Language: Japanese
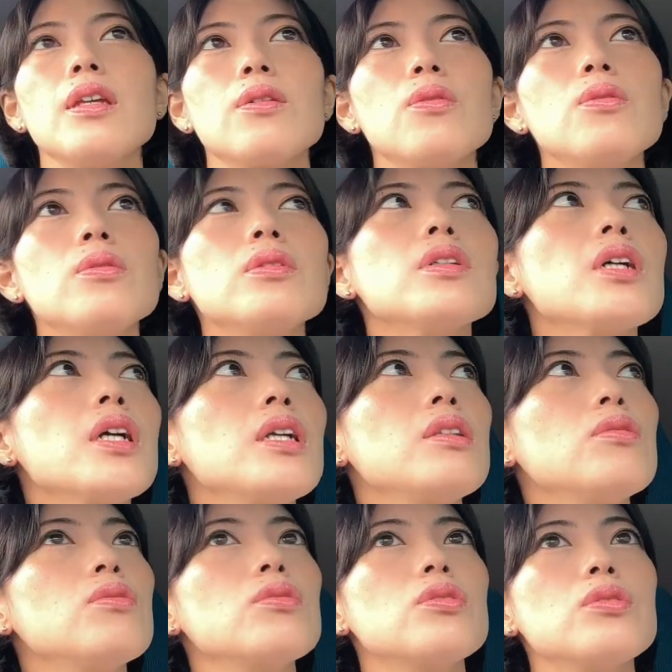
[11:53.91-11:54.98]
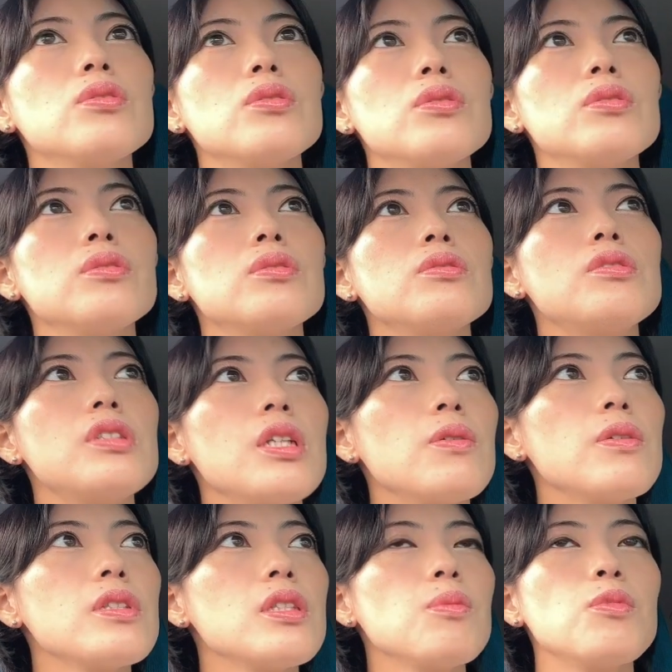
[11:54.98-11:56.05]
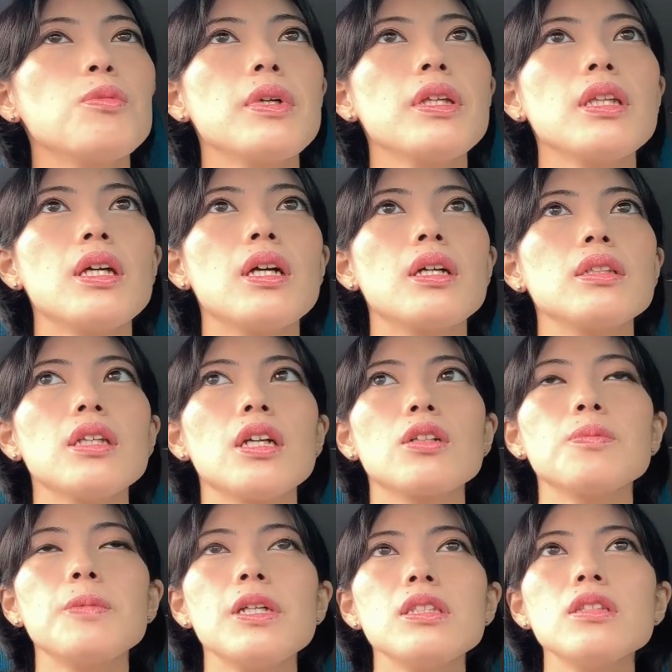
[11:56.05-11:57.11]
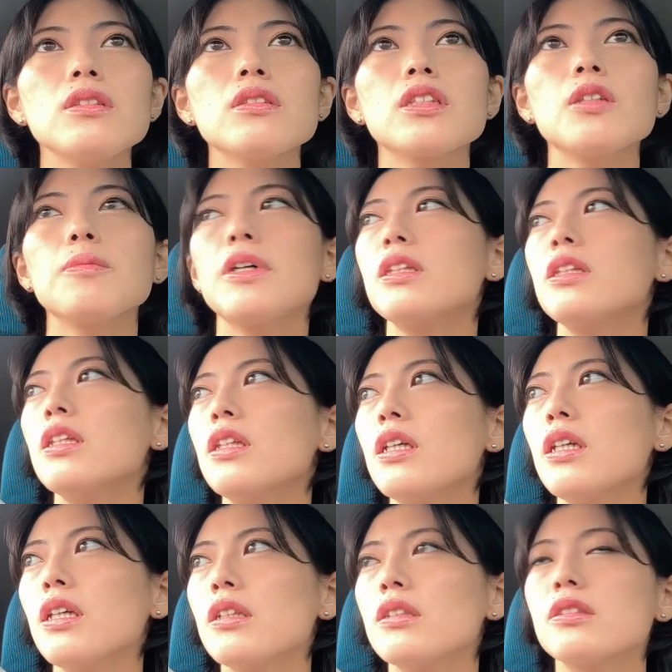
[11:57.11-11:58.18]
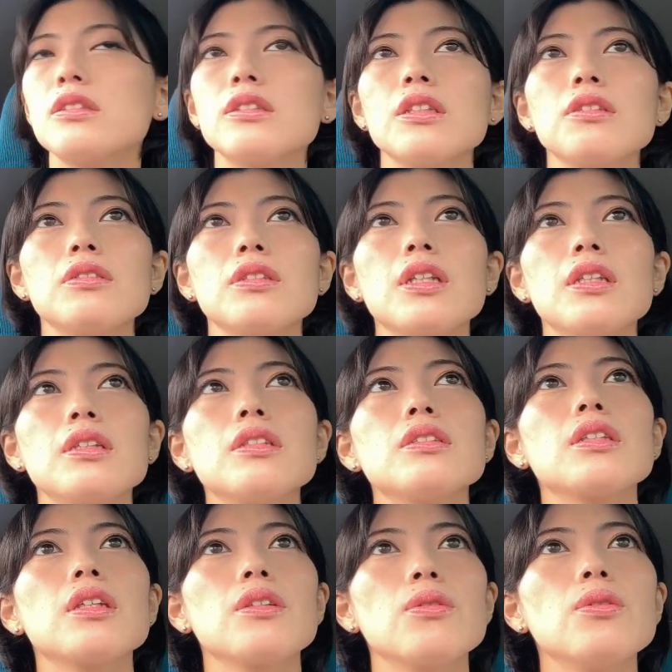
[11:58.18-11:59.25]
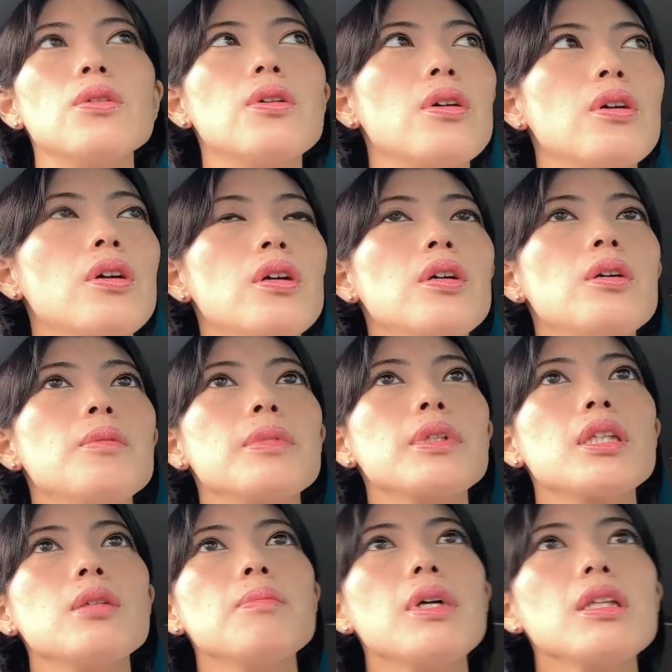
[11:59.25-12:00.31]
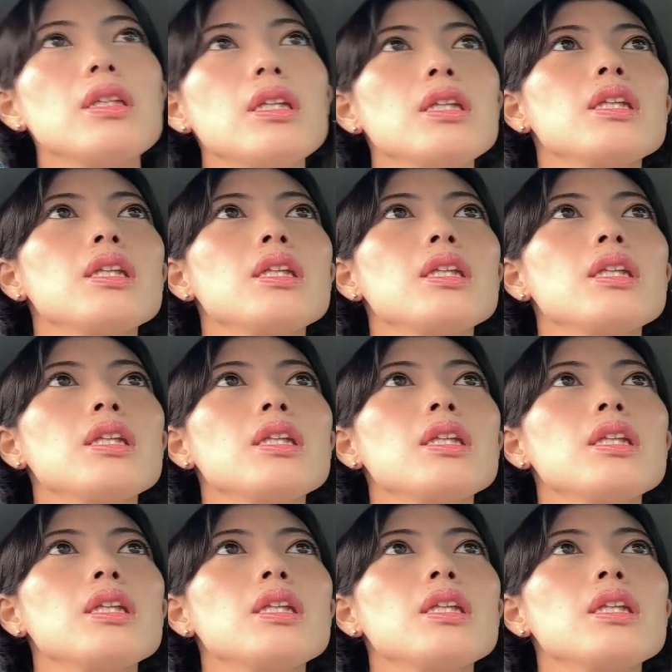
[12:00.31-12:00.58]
今回のその打ち合わせもまだ100%決まってないやつって言ったんですけど決まって